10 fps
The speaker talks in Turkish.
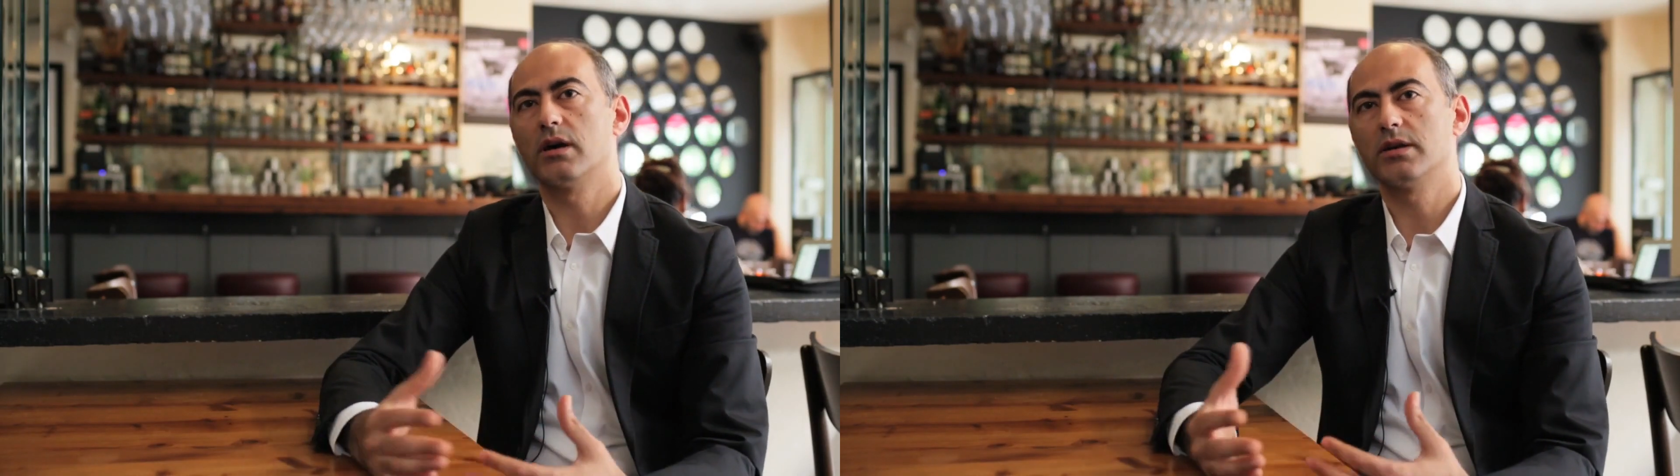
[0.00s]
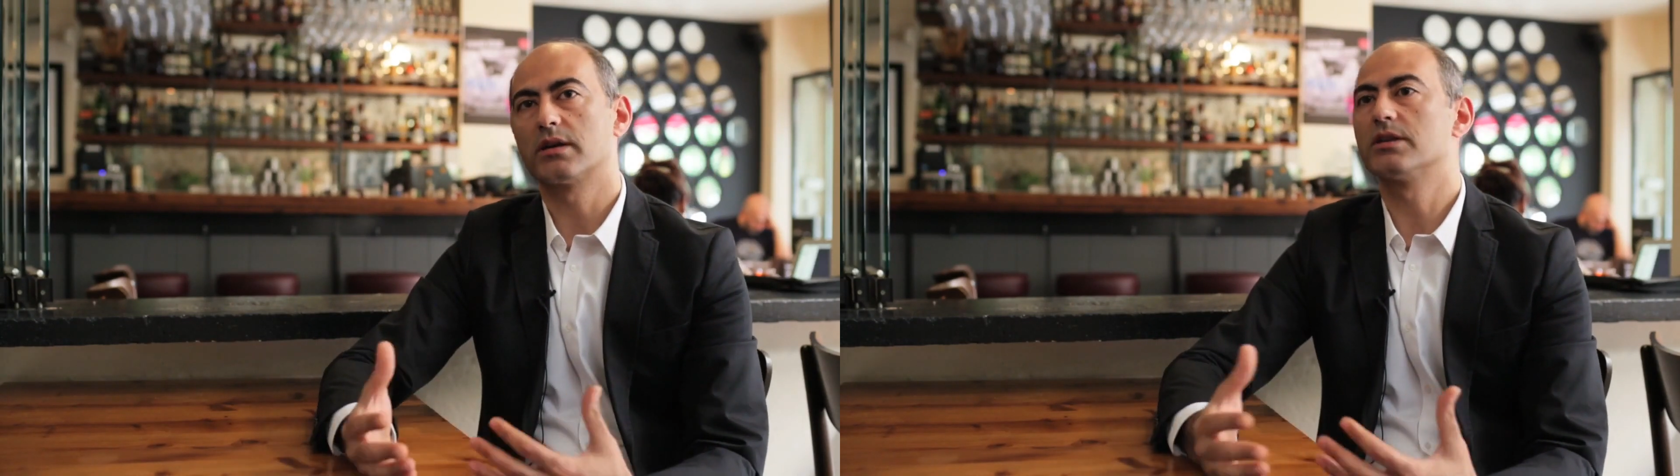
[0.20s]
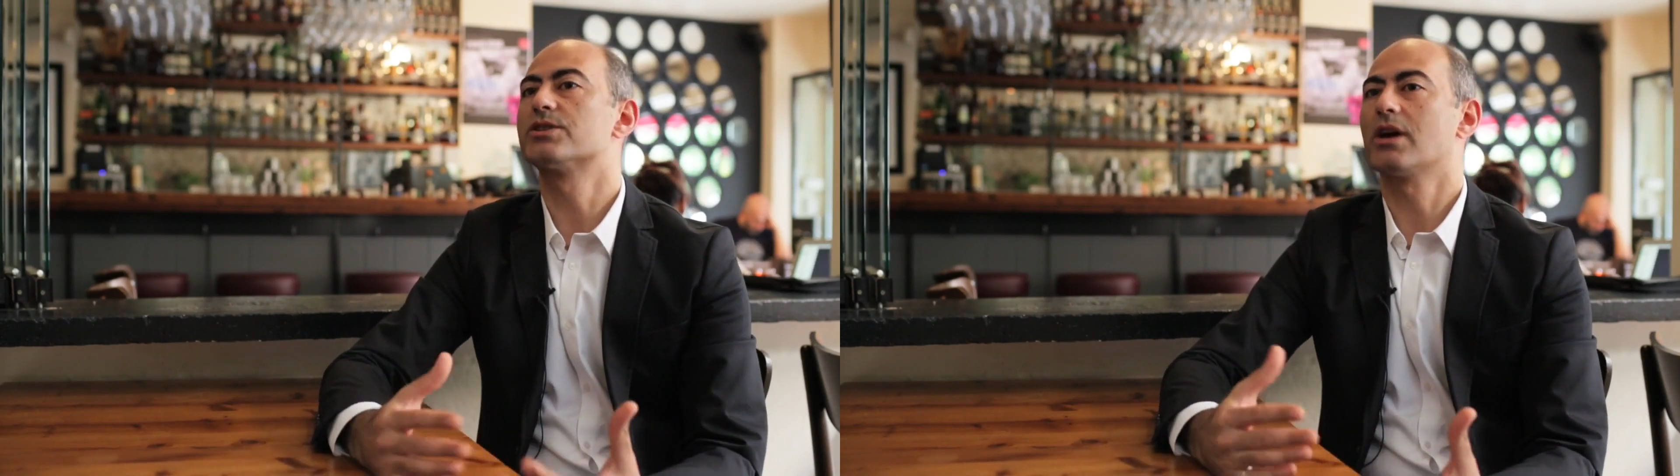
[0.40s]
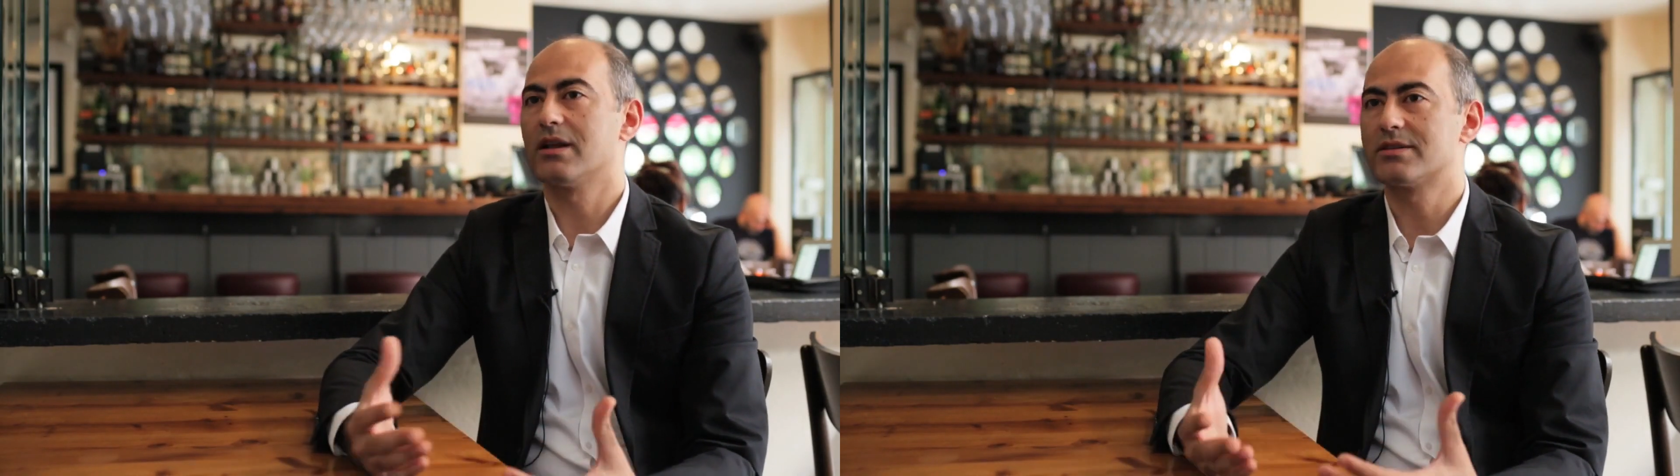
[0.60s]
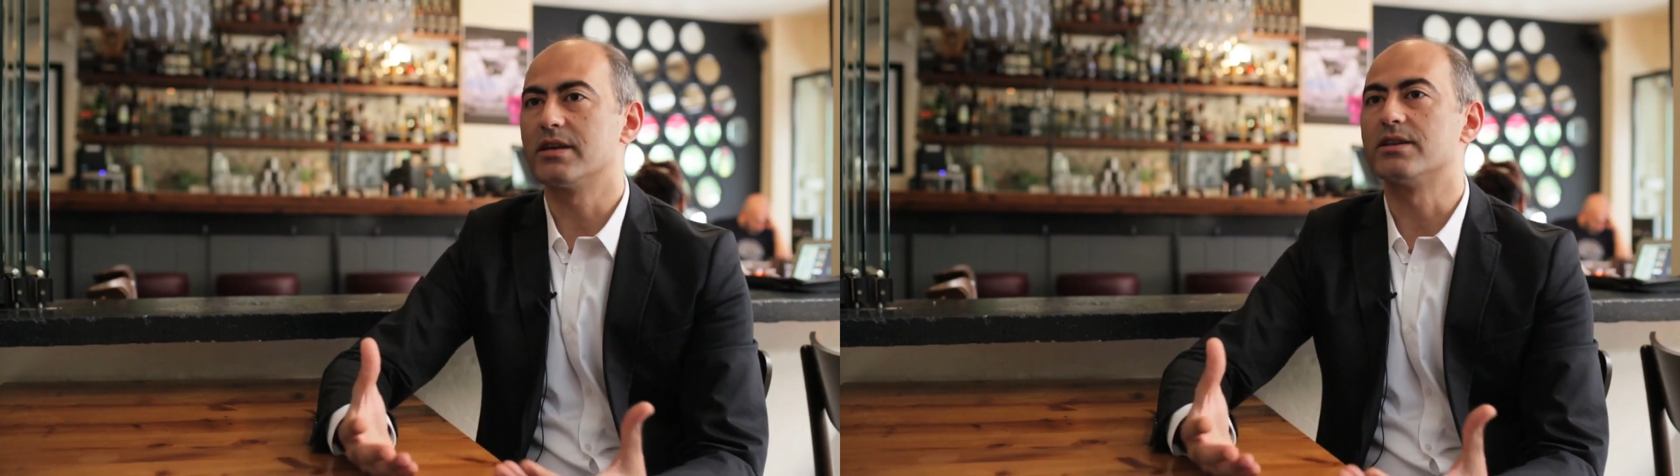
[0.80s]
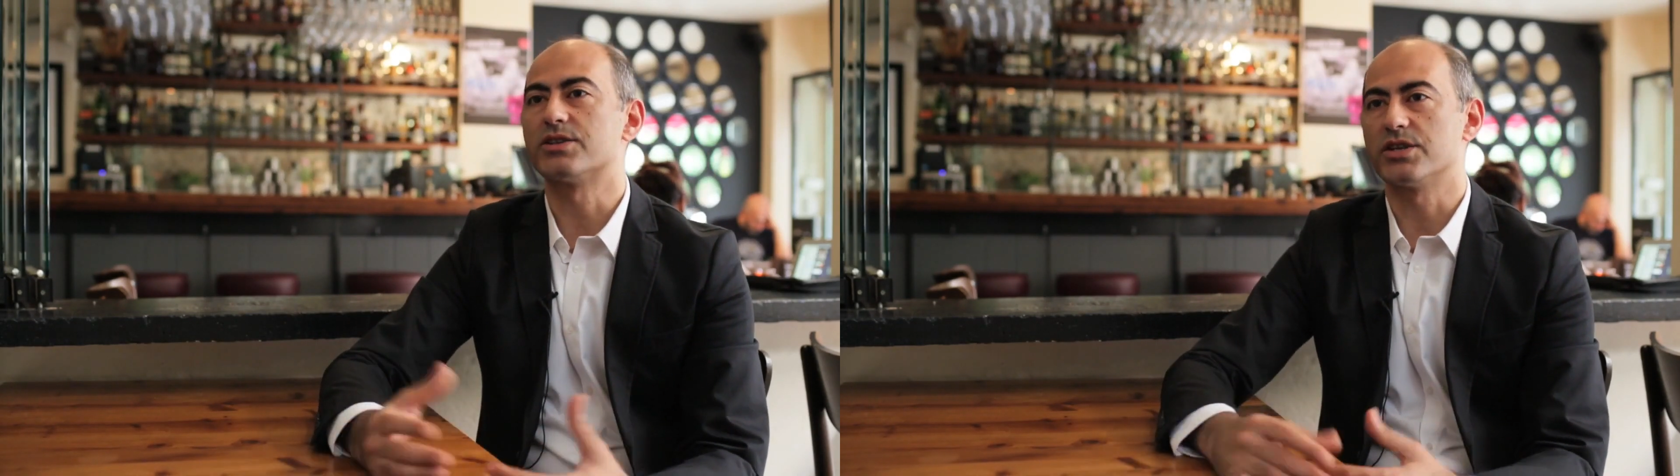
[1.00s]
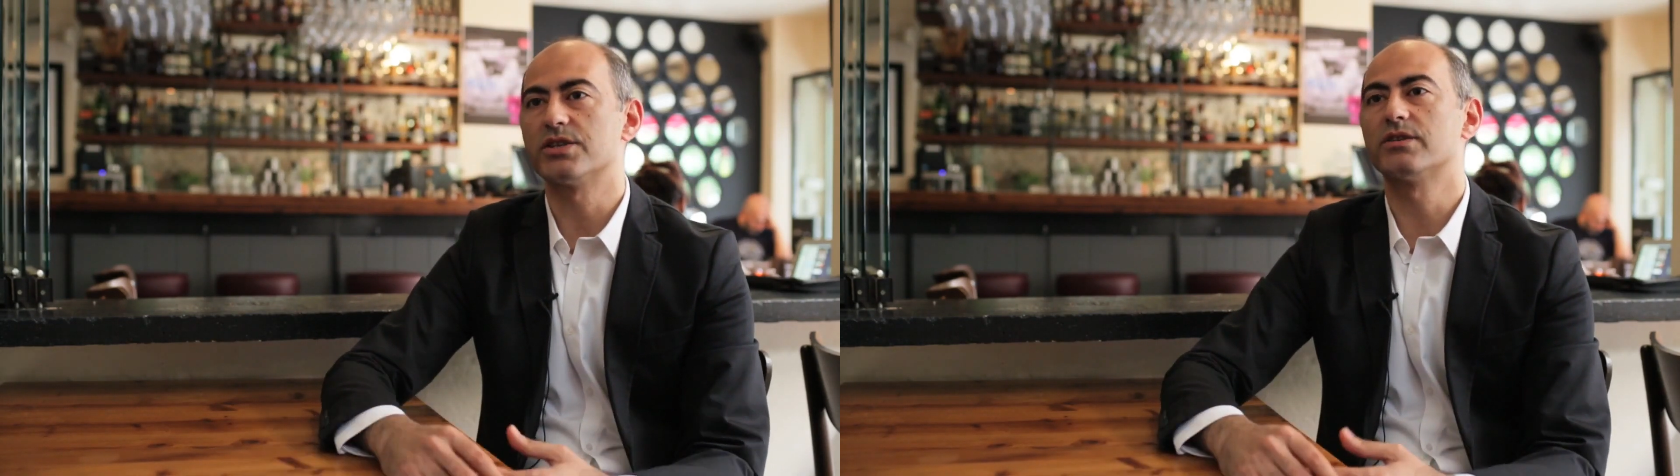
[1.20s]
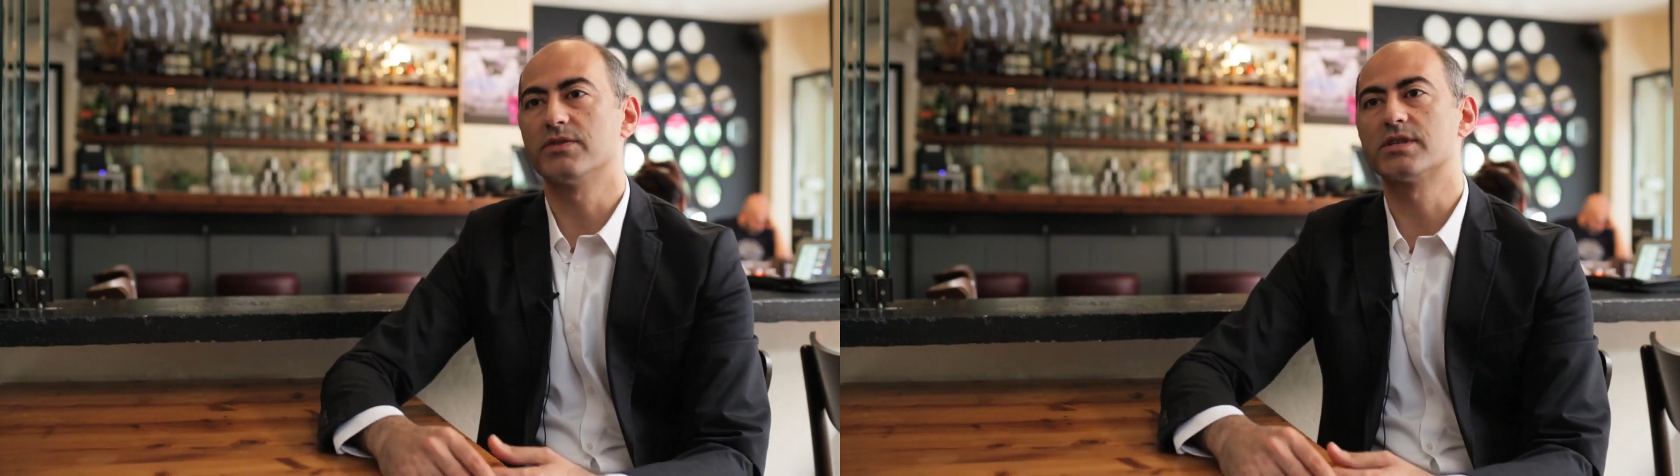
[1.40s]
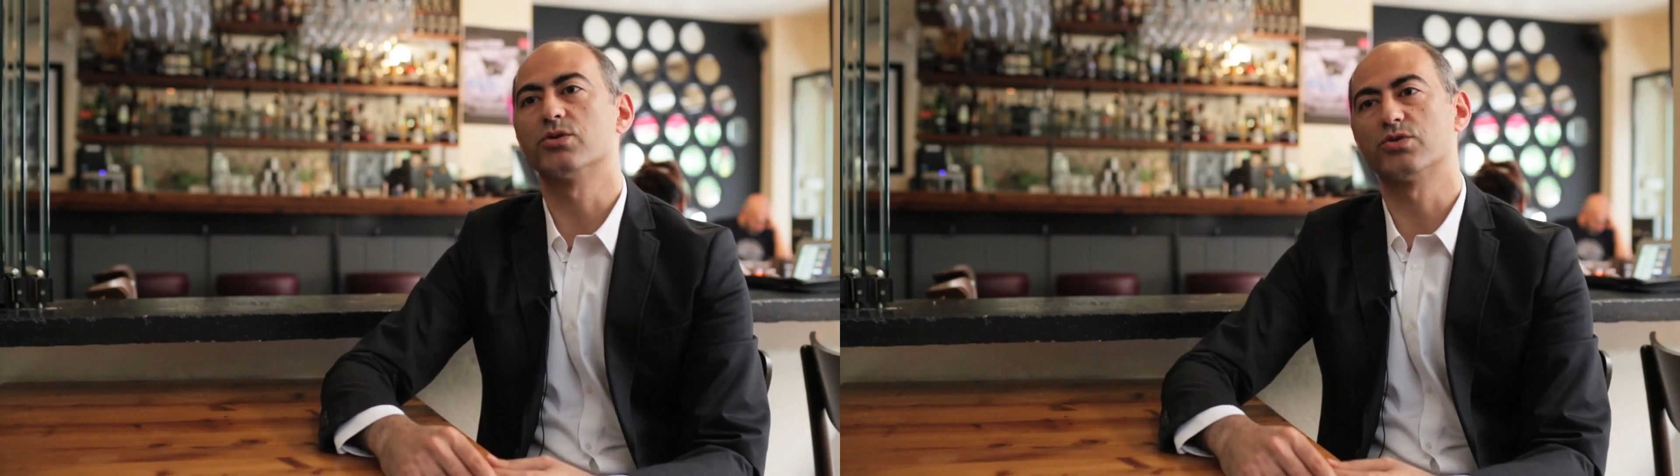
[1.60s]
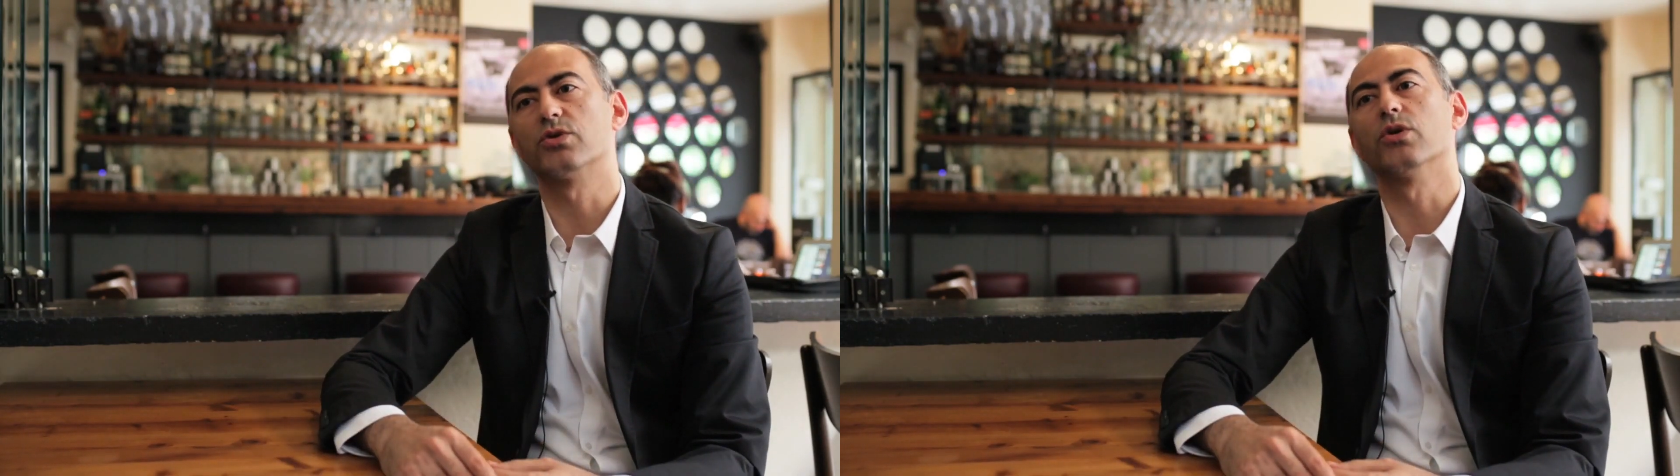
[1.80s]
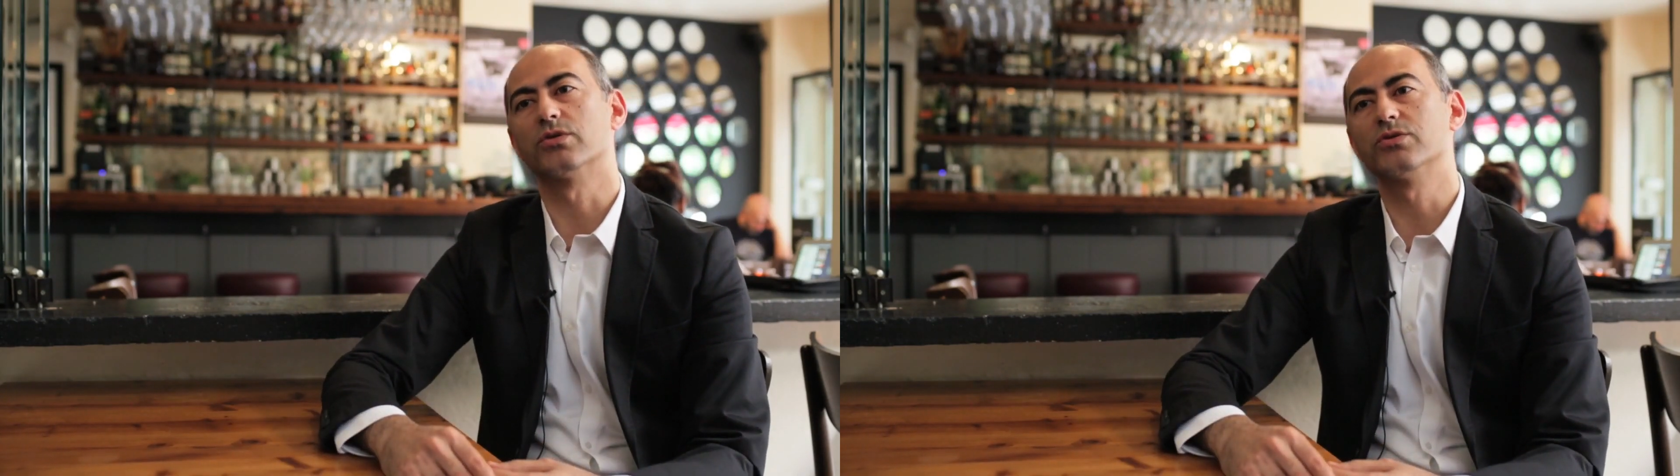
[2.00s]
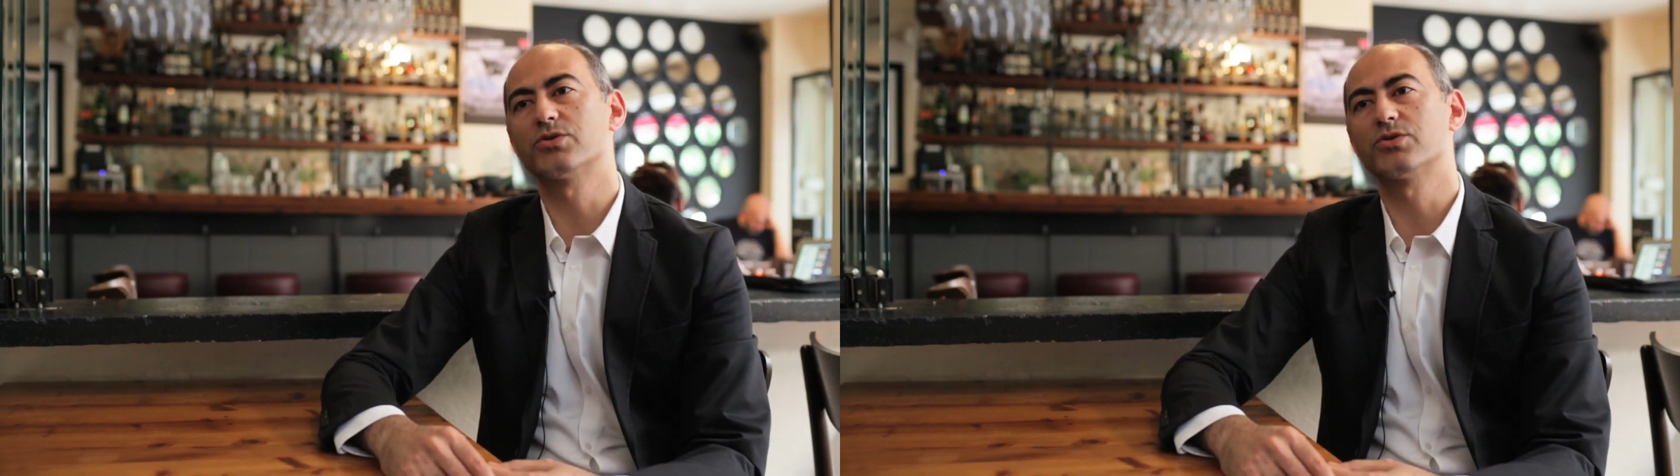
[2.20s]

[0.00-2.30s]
yaklaşık 6-7 çeşit viski türü olduğunu